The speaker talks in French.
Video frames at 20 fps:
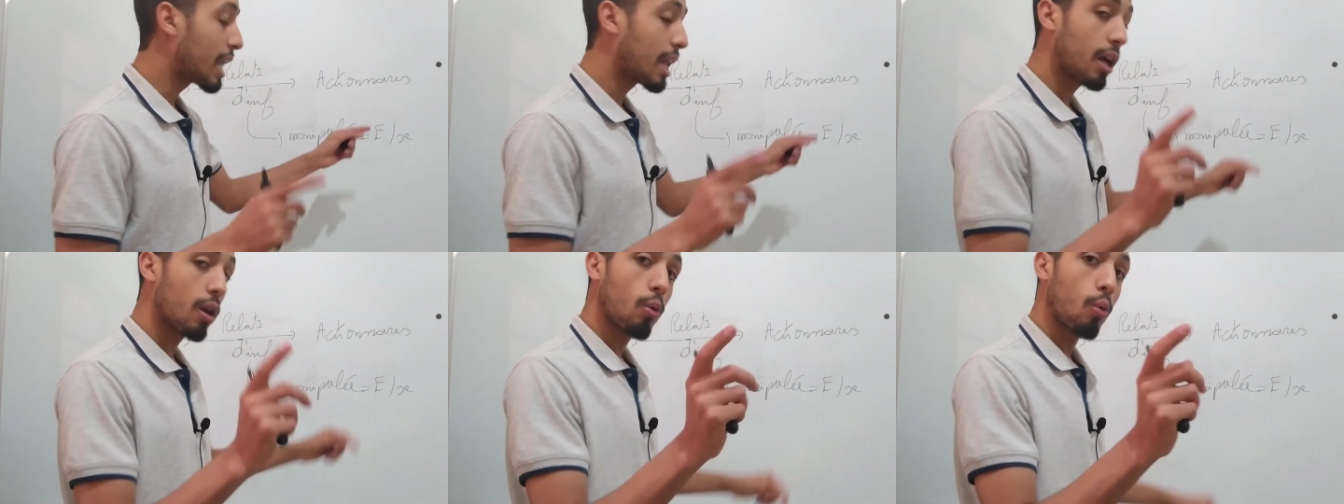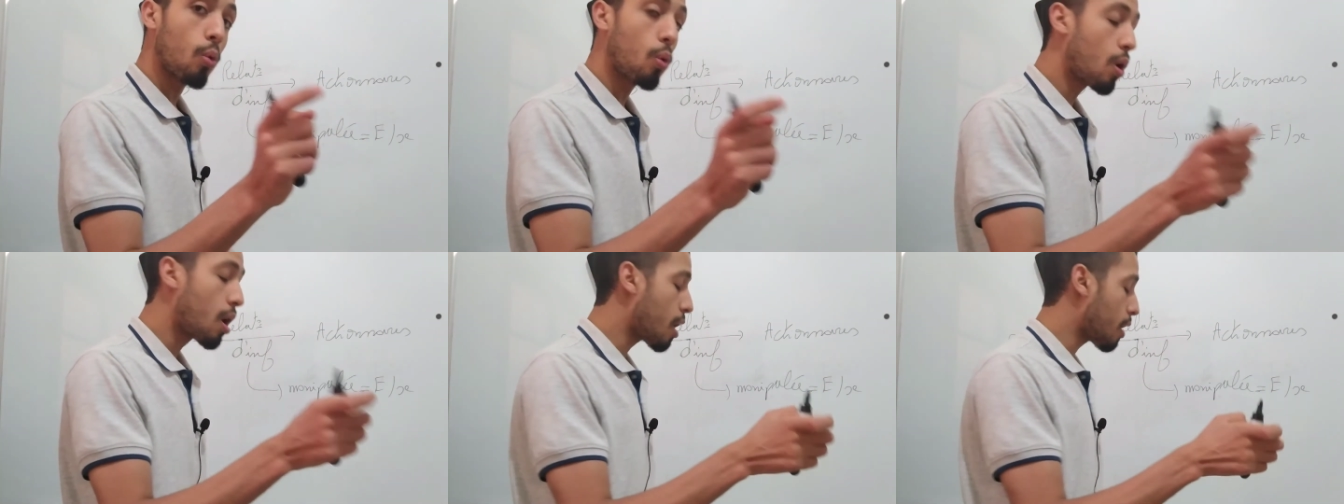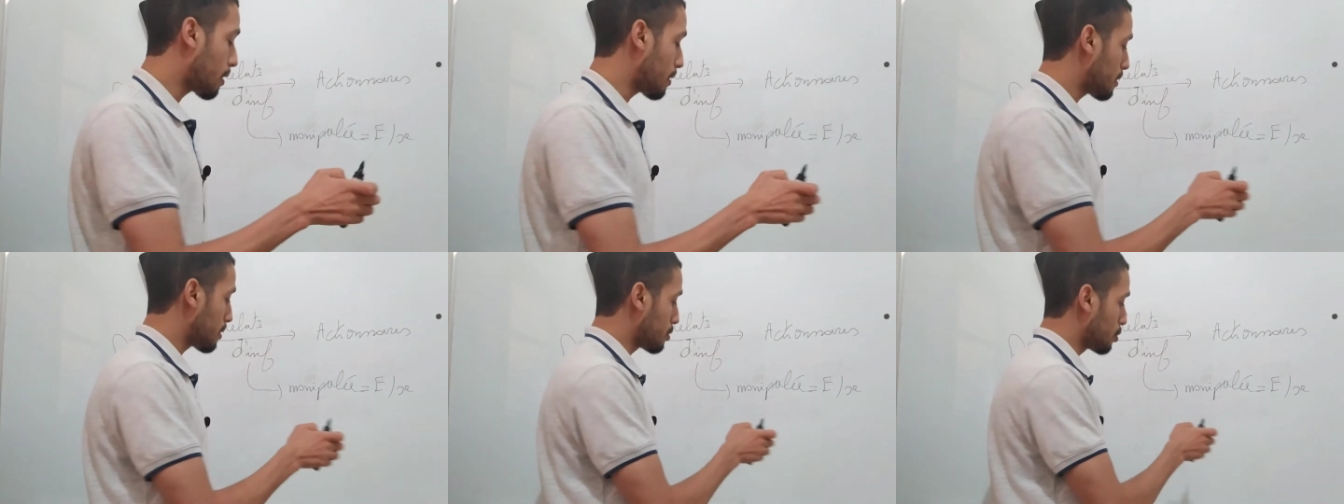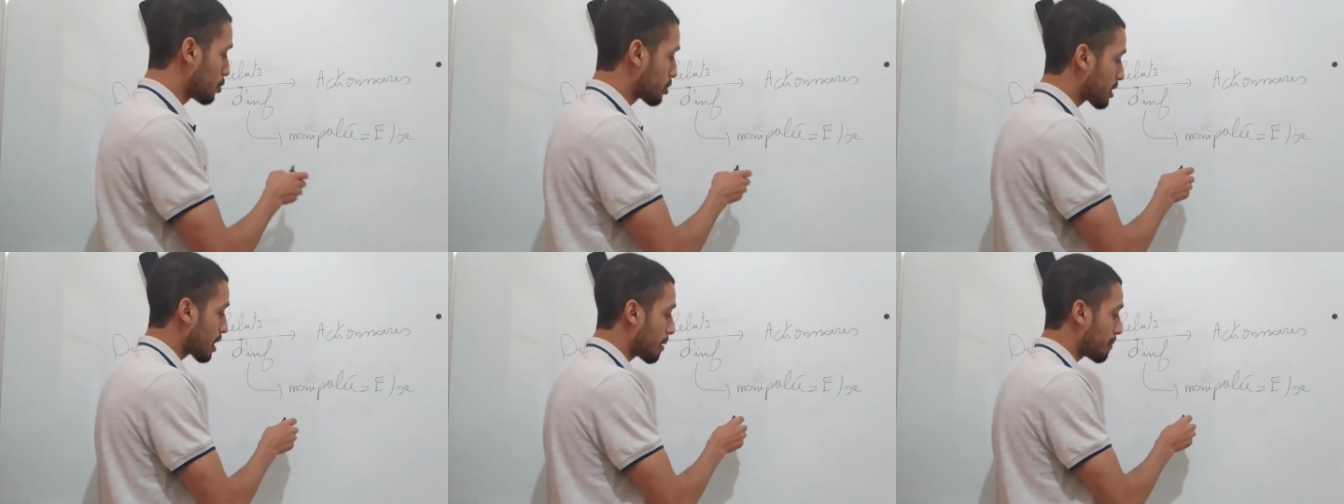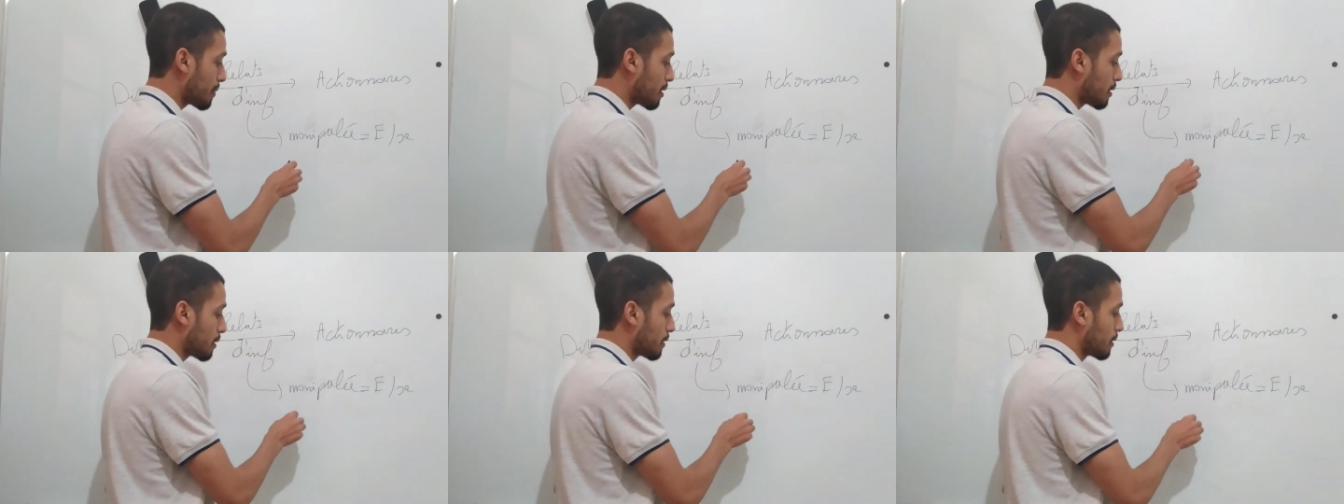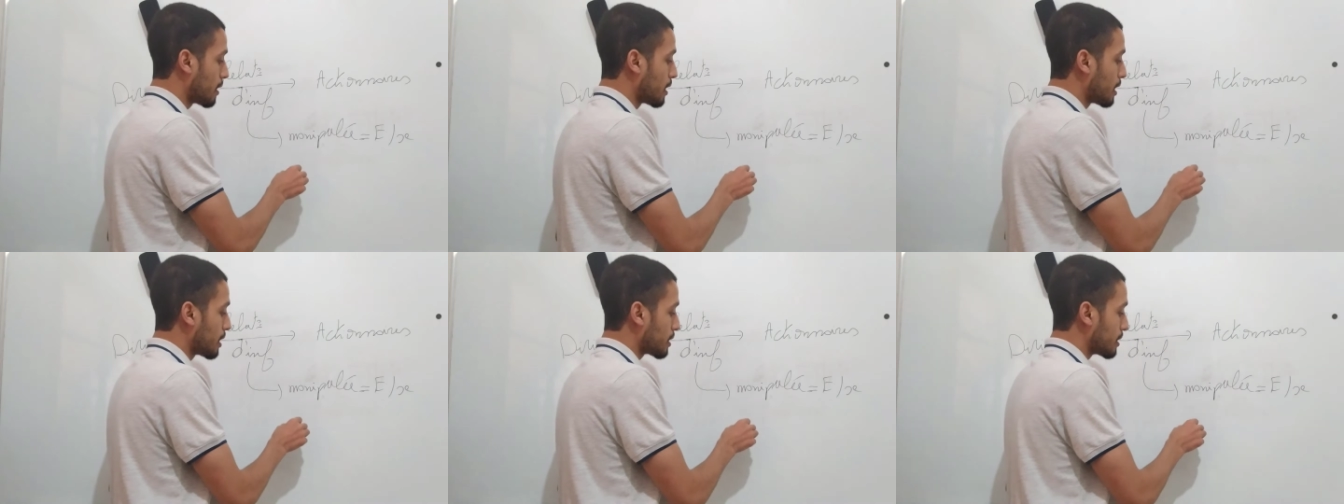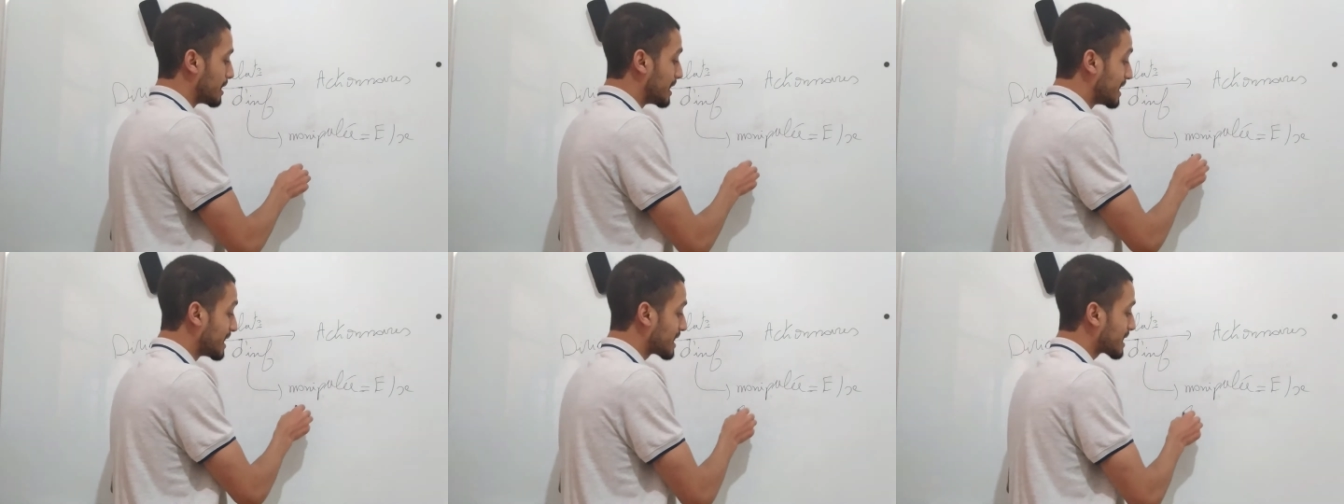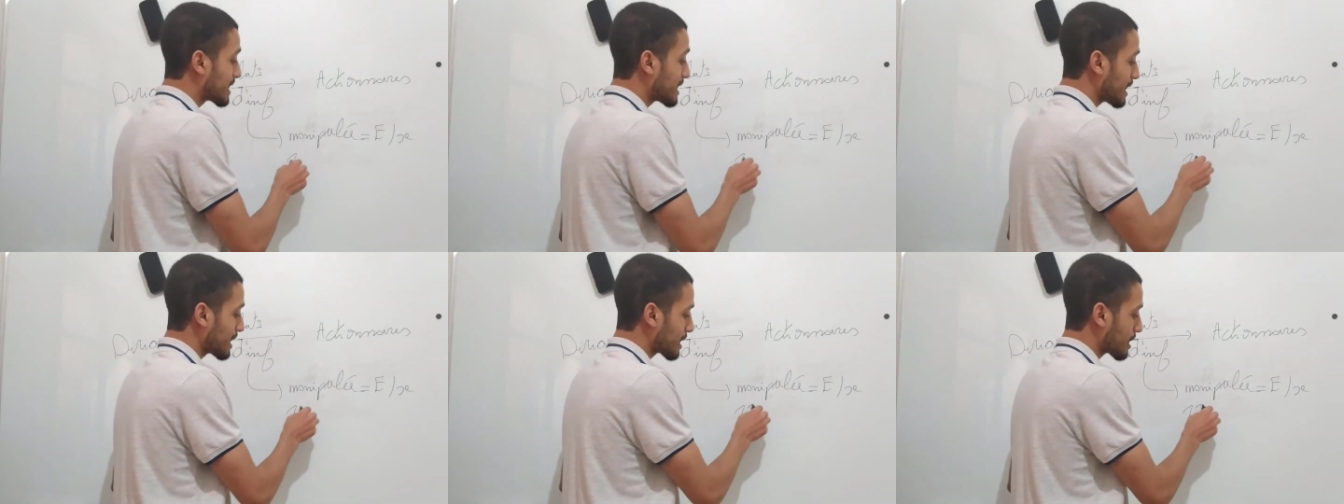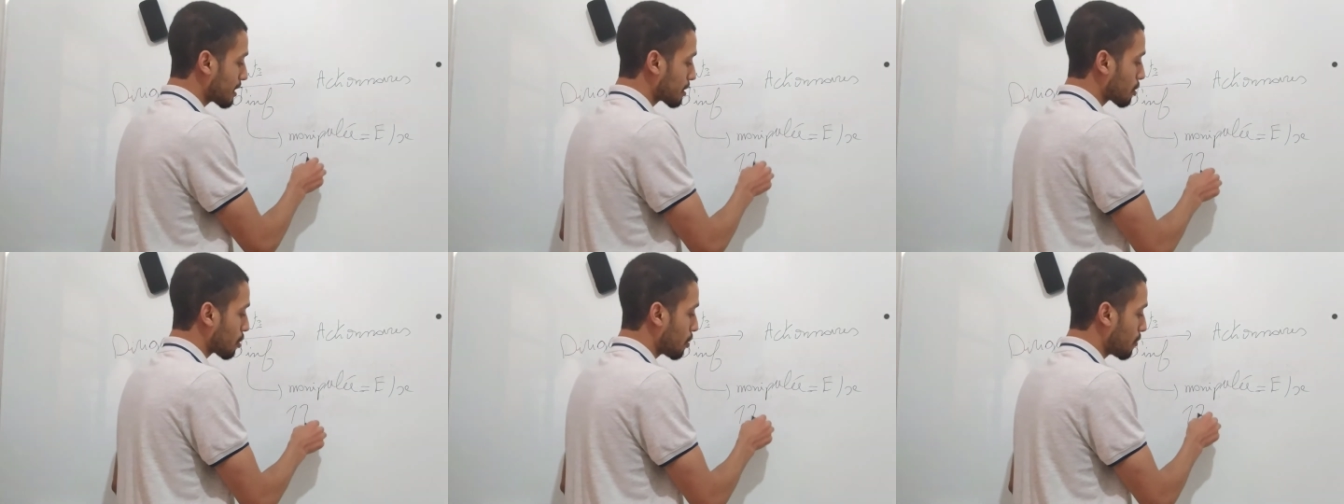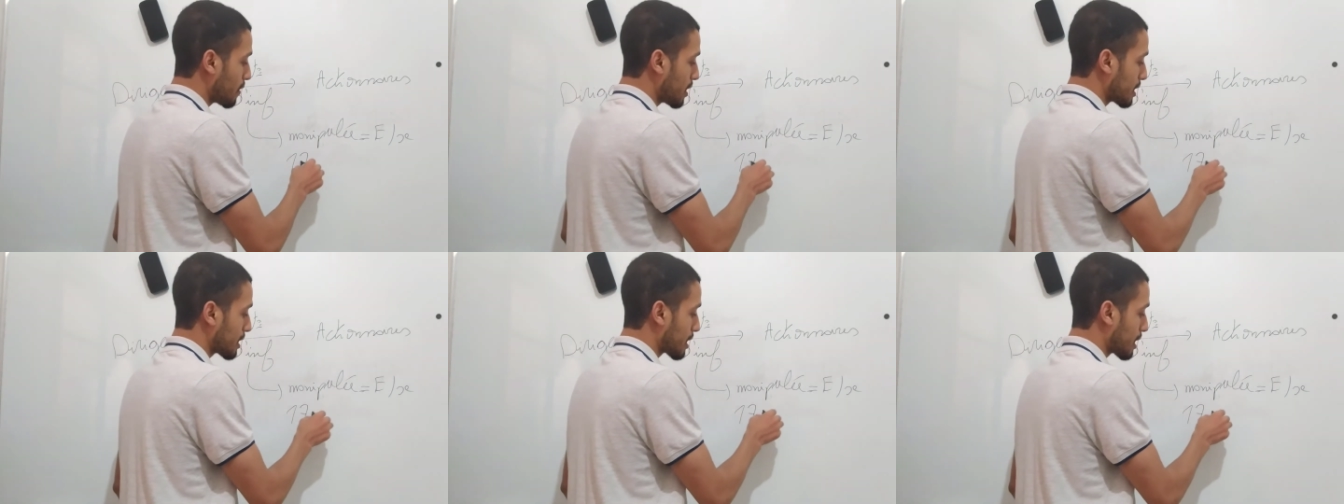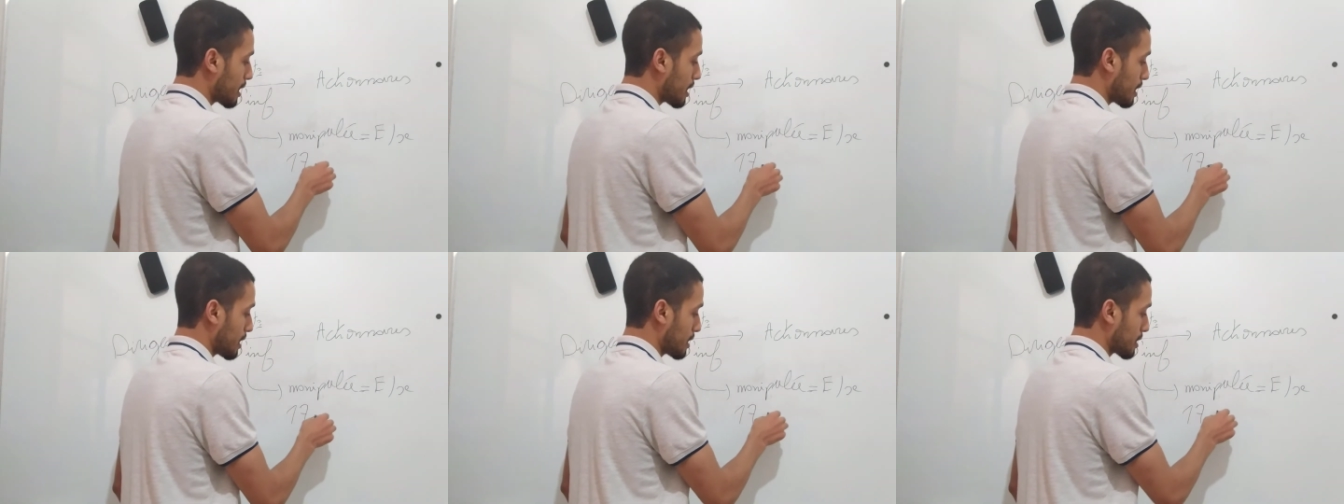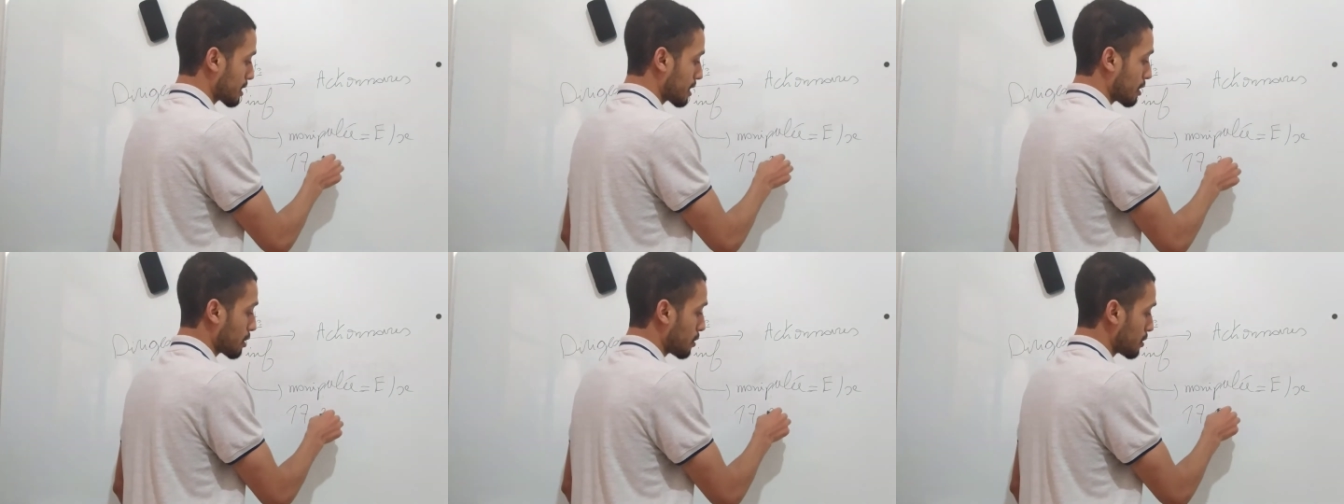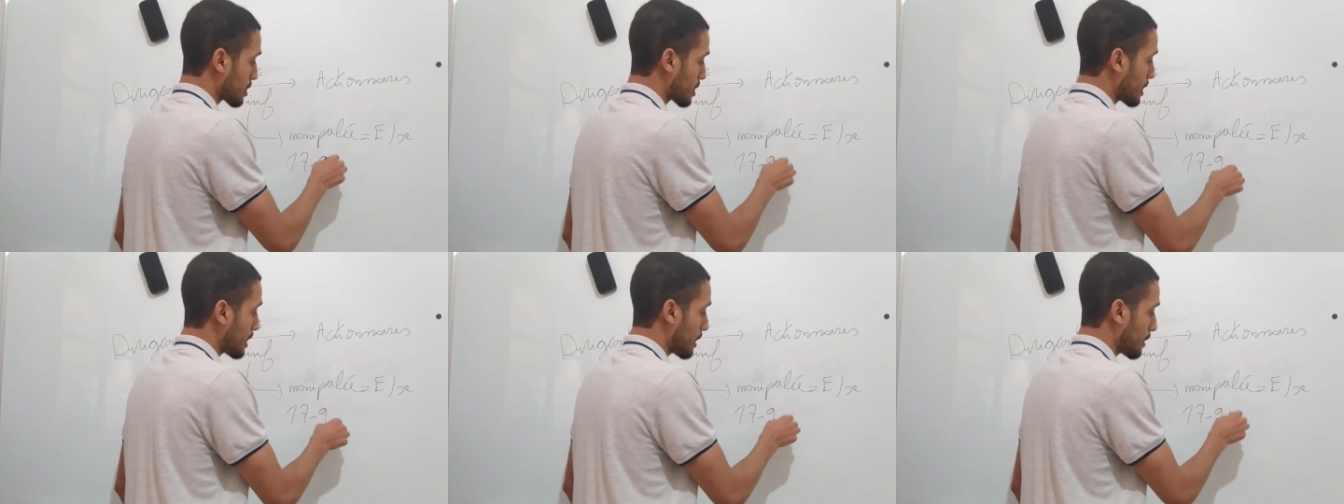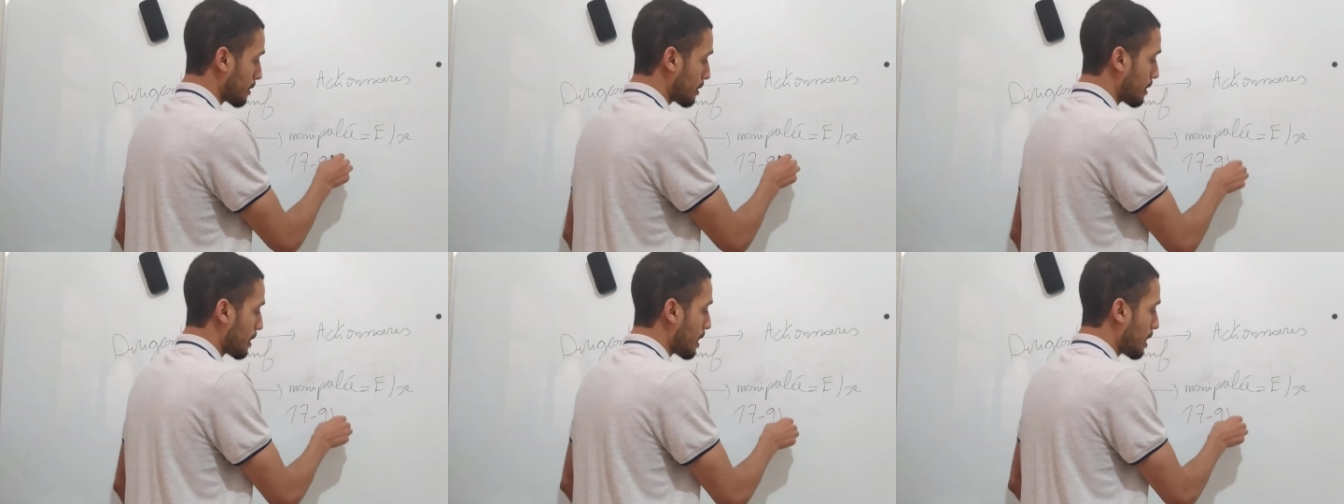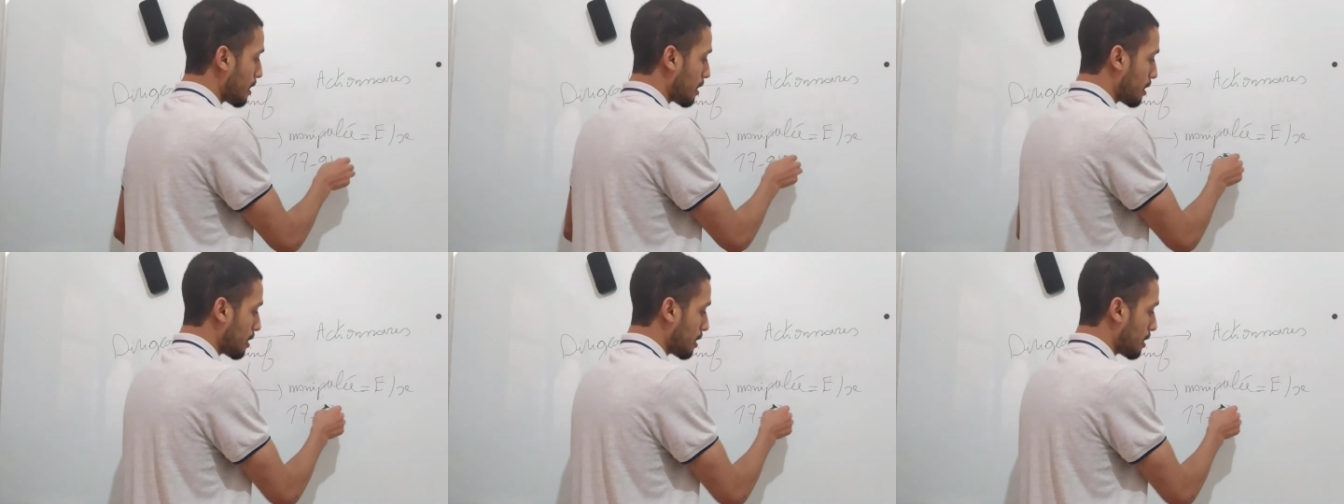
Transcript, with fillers: La loi, notamment 1795, qui concerne,